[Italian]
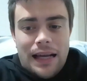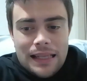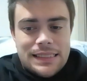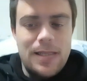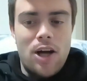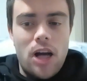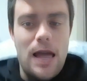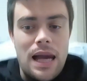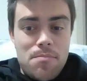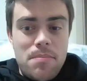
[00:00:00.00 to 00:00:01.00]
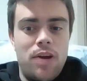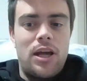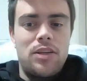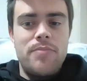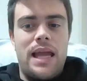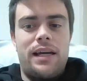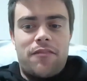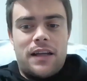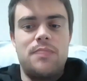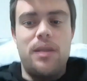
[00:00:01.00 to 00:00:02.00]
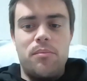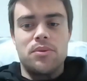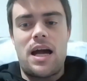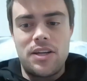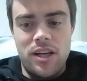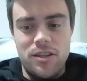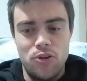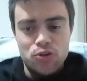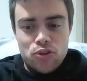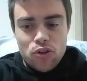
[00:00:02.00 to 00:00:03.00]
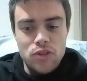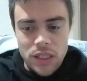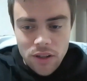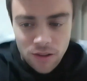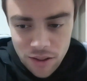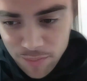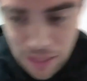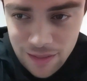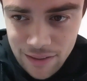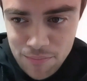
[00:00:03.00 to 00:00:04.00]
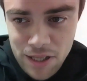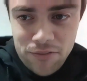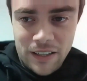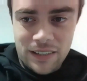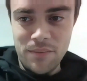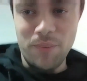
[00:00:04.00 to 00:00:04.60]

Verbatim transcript: cazzarola, almeno la domenica fatemi riposare, cioè non sono Dio, ma almeno fatemi